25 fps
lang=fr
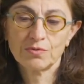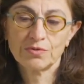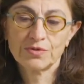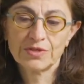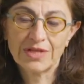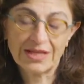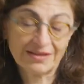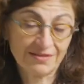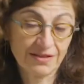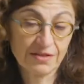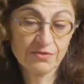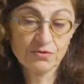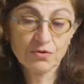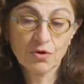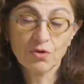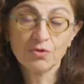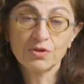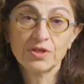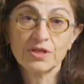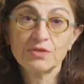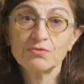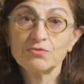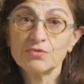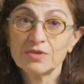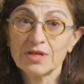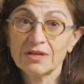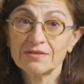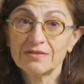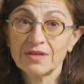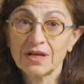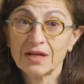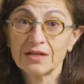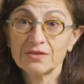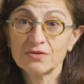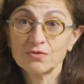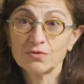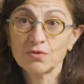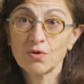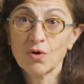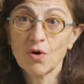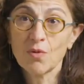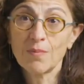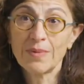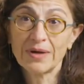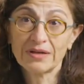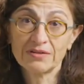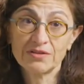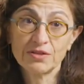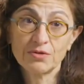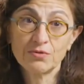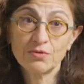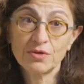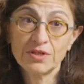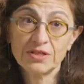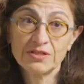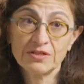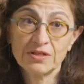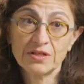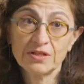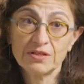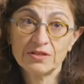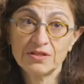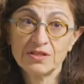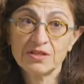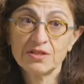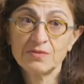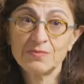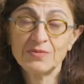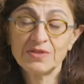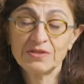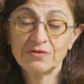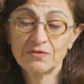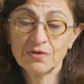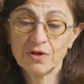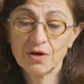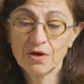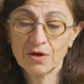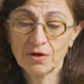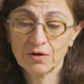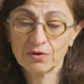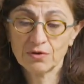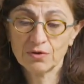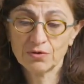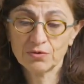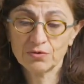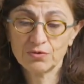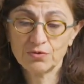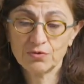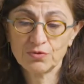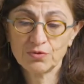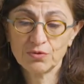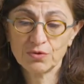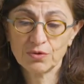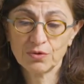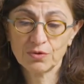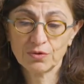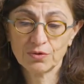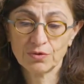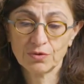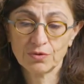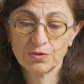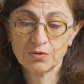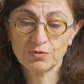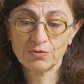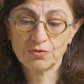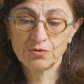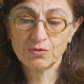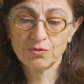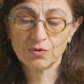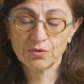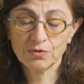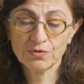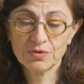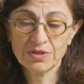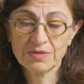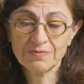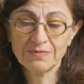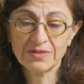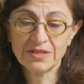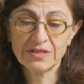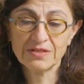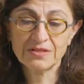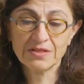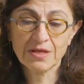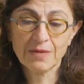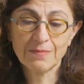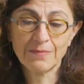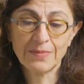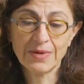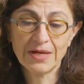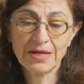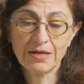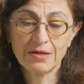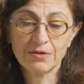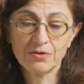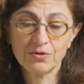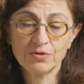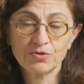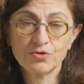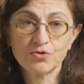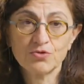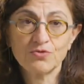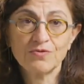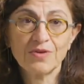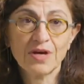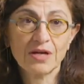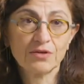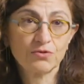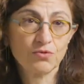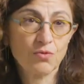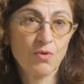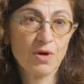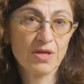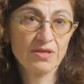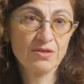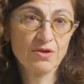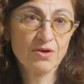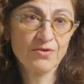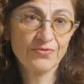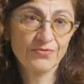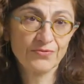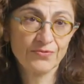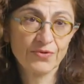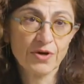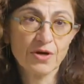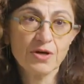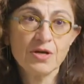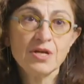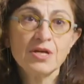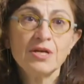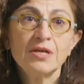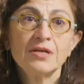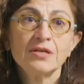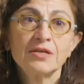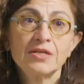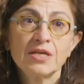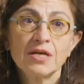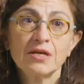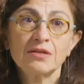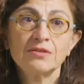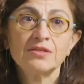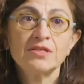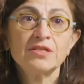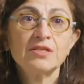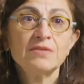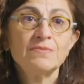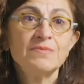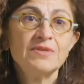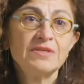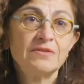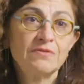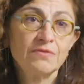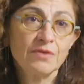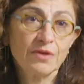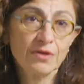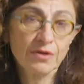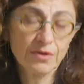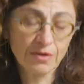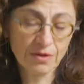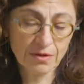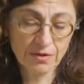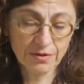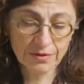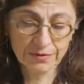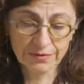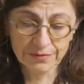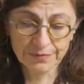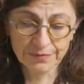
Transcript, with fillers: certaines drogues qui nous intéressent, en, particulier, c'est les inhibiteurs d'une enzyme qui s'appelle SUVAR39, qui est un inhibiteur,